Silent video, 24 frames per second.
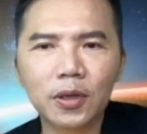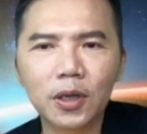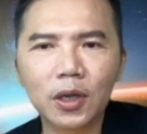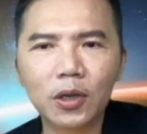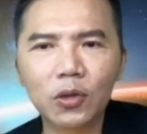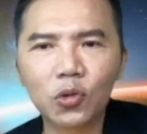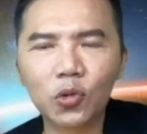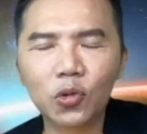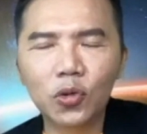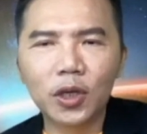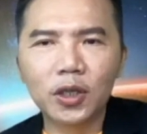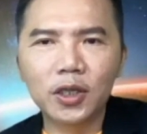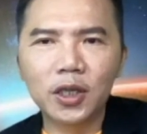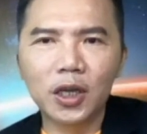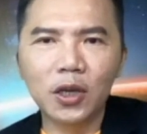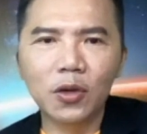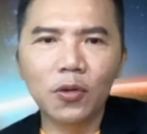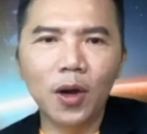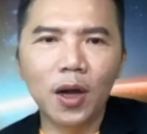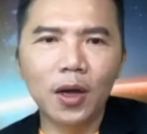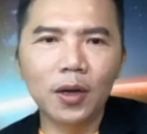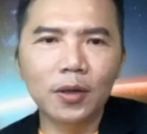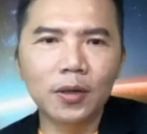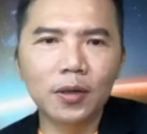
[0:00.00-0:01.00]
印度的
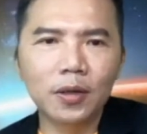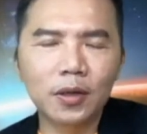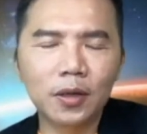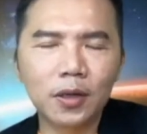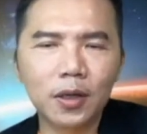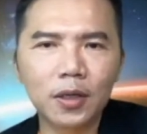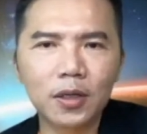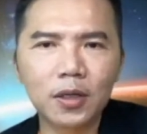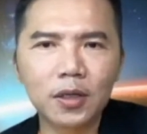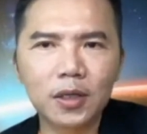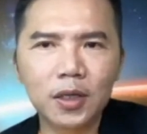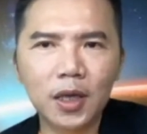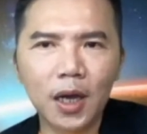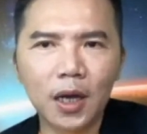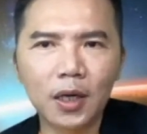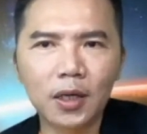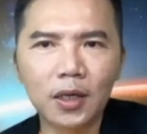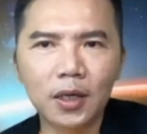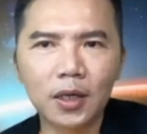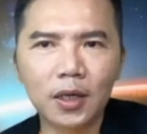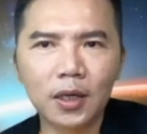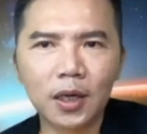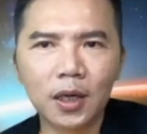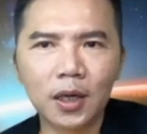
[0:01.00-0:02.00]
情况更加
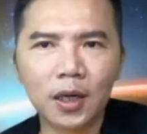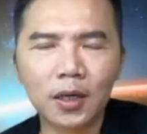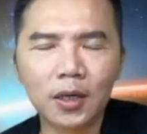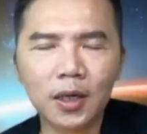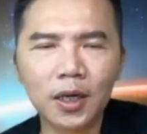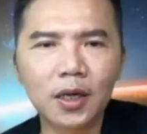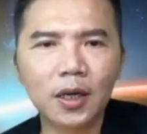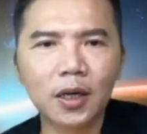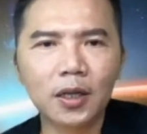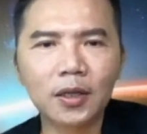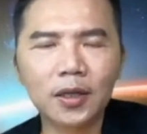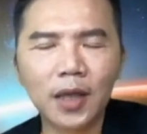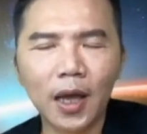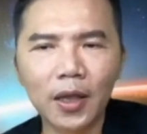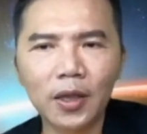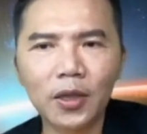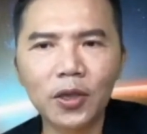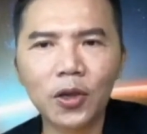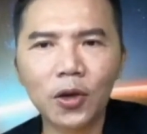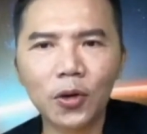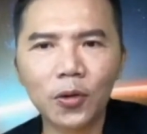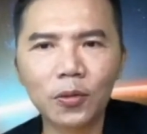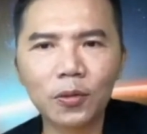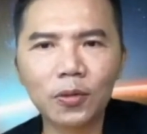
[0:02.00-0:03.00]
的呃令人
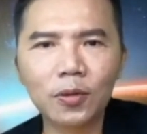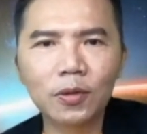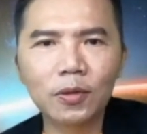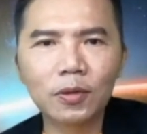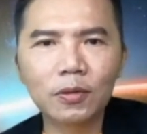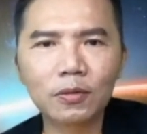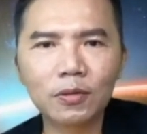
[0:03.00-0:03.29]
担忧，